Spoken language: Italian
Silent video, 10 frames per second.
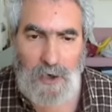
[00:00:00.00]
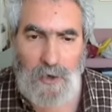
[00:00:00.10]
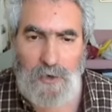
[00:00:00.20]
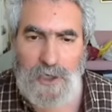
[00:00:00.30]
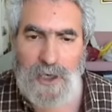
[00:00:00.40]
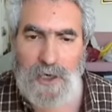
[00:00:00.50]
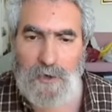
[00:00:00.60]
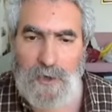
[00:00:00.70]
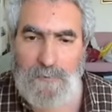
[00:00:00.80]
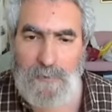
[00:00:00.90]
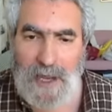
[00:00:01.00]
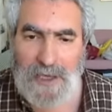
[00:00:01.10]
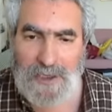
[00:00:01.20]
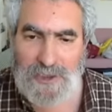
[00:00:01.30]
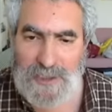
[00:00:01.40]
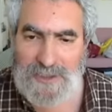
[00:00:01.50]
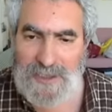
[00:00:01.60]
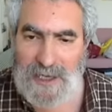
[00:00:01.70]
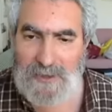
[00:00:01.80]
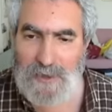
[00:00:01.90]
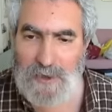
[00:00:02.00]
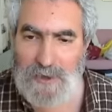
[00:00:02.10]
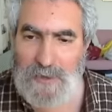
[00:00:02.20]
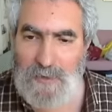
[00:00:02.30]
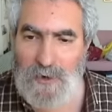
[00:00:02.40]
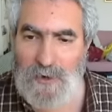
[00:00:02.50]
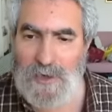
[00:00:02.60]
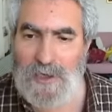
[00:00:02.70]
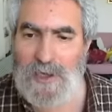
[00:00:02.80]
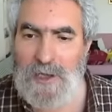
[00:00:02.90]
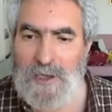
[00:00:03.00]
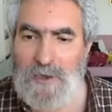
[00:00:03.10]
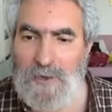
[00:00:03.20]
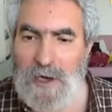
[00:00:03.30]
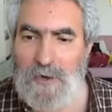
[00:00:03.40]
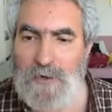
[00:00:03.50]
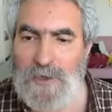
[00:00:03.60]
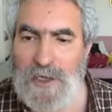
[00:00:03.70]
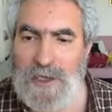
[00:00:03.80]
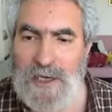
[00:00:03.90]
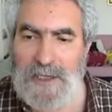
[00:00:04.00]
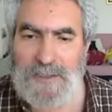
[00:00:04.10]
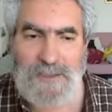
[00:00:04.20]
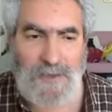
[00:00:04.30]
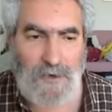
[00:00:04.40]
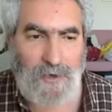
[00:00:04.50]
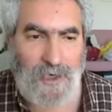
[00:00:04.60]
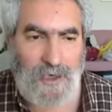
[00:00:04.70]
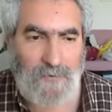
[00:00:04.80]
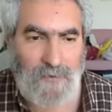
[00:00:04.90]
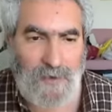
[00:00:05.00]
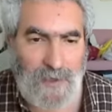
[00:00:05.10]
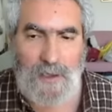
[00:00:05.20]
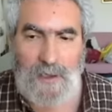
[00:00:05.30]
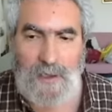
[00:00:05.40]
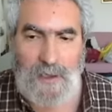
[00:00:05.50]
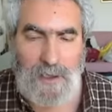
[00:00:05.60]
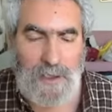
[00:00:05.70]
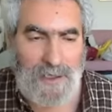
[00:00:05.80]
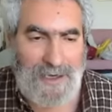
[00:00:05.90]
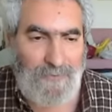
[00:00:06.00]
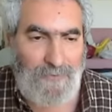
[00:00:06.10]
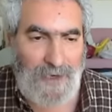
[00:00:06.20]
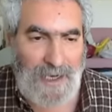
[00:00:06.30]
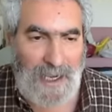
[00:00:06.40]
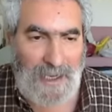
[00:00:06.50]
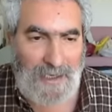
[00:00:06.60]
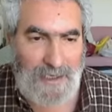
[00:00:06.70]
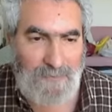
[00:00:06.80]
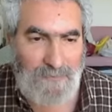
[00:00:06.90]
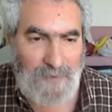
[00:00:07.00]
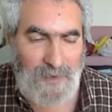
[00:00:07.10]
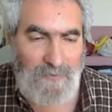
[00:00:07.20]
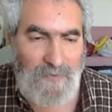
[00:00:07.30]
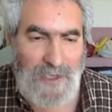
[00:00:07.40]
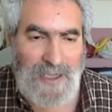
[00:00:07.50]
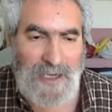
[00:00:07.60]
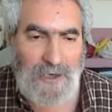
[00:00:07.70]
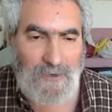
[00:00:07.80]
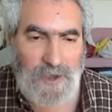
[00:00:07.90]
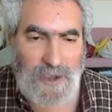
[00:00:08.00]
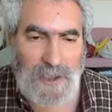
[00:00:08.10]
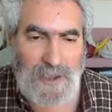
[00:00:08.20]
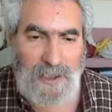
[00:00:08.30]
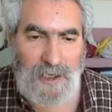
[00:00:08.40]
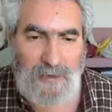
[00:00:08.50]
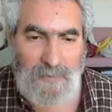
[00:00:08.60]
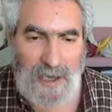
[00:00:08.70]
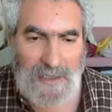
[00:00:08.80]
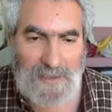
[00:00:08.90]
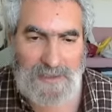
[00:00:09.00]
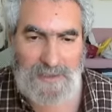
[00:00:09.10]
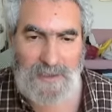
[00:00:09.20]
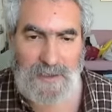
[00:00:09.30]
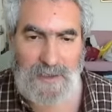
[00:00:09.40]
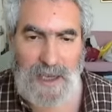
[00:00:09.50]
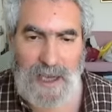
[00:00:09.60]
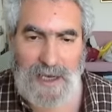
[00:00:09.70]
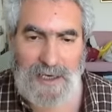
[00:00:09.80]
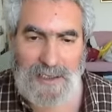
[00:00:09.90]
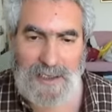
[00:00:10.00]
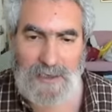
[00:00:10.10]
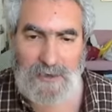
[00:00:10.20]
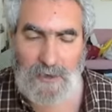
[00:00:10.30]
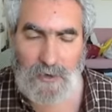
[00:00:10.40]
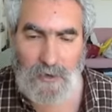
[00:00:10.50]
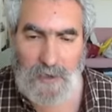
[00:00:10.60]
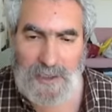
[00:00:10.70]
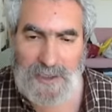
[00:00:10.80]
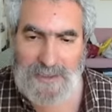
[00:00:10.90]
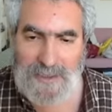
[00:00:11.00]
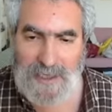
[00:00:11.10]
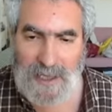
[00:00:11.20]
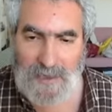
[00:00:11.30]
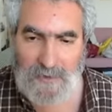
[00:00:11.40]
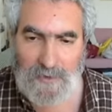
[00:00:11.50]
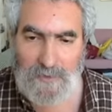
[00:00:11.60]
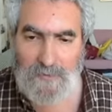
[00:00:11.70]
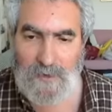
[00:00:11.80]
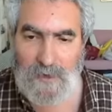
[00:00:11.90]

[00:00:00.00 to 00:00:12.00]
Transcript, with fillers: l'unica loro ambascia essendo lo timor di una non rielezione. Graffiacane invita i concittadini di Marsi, anche detto il Casinaro,